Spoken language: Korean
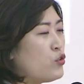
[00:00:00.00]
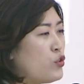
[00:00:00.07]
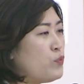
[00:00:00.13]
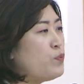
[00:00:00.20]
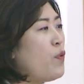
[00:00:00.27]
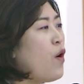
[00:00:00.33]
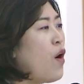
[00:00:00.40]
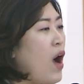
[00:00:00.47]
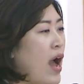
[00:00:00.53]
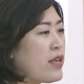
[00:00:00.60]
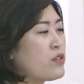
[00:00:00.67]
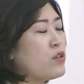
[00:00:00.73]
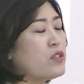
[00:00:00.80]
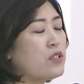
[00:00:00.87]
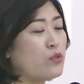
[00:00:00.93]
슈퍼
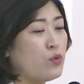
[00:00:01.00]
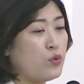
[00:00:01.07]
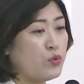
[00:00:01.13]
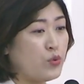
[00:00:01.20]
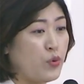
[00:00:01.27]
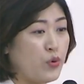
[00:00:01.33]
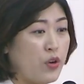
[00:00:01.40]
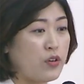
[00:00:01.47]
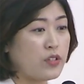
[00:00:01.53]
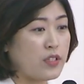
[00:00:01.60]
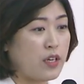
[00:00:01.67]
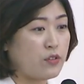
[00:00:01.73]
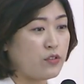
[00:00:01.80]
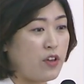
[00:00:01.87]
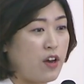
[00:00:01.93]
아저씨도
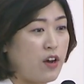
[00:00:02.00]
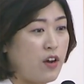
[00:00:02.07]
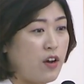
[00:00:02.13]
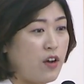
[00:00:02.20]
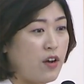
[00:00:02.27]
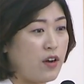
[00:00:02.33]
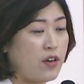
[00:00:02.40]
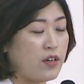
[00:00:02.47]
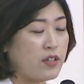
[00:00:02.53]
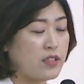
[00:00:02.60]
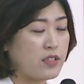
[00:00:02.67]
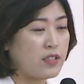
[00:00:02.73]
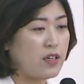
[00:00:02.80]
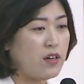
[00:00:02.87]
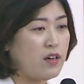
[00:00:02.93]
조력자고요.
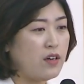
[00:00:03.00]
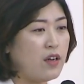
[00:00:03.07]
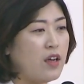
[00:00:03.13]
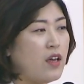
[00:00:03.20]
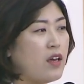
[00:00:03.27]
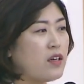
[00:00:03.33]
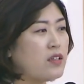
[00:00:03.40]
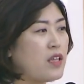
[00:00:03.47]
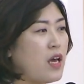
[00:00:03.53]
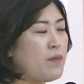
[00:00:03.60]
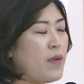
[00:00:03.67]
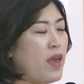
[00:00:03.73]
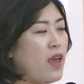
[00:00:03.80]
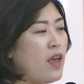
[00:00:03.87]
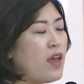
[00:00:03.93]
그쵸? 그
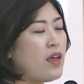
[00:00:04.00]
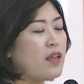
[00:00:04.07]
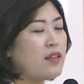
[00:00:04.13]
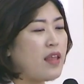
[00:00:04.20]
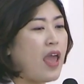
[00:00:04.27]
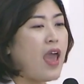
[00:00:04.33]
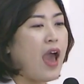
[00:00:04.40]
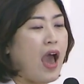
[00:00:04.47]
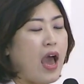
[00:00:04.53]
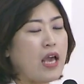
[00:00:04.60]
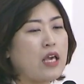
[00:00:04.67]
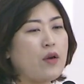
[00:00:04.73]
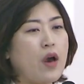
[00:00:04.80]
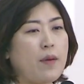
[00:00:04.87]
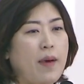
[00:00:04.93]
다음에 내
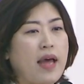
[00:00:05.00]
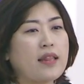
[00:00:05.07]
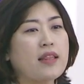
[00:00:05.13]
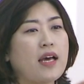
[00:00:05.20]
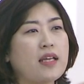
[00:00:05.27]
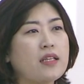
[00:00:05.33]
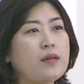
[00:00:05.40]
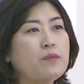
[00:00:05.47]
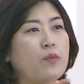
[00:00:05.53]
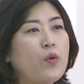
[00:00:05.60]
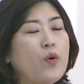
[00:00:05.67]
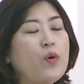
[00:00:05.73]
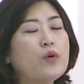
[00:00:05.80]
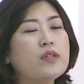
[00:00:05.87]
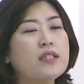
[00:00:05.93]
아이와 만나는
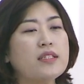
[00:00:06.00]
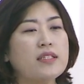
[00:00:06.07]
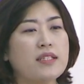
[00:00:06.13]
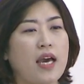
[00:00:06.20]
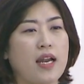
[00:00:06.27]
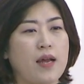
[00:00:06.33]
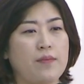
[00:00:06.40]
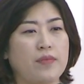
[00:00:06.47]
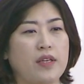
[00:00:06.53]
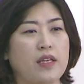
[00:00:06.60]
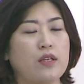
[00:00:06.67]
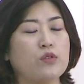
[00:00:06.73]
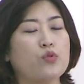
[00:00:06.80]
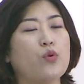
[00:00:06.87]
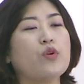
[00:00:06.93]
모든
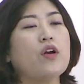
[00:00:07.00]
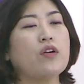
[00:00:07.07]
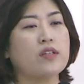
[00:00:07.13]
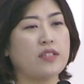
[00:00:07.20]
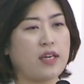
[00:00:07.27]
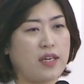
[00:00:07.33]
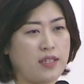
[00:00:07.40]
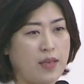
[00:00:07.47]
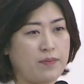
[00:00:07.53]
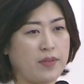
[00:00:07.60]
사람들이 조력자가